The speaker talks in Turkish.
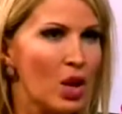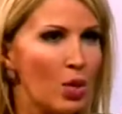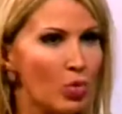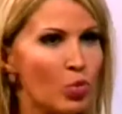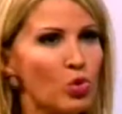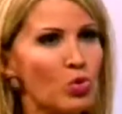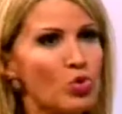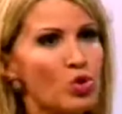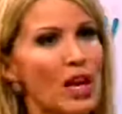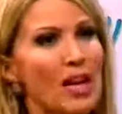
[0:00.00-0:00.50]
Bu
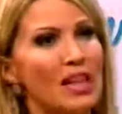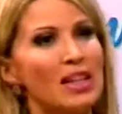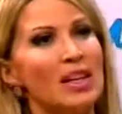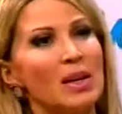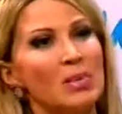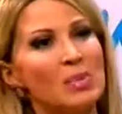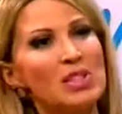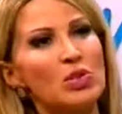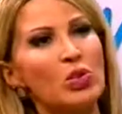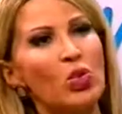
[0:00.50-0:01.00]
yüzden
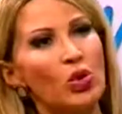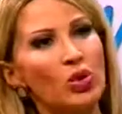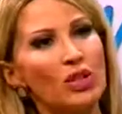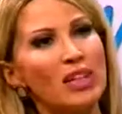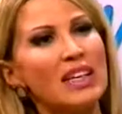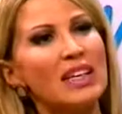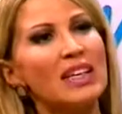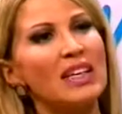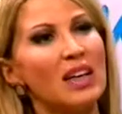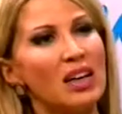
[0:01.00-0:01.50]
biz
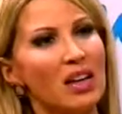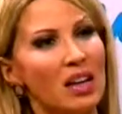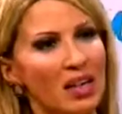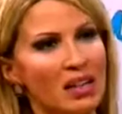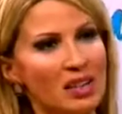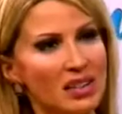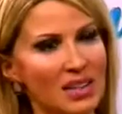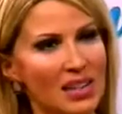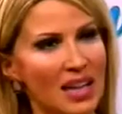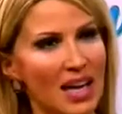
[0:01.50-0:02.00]
oradaki yağı
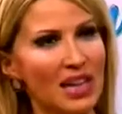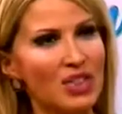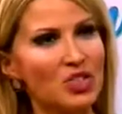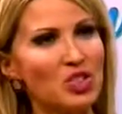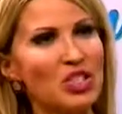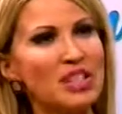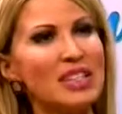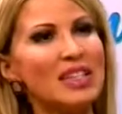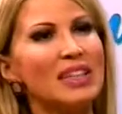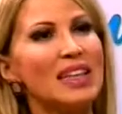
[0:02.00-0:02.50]
alırken
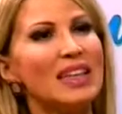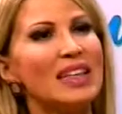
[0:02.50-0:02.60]
cildin de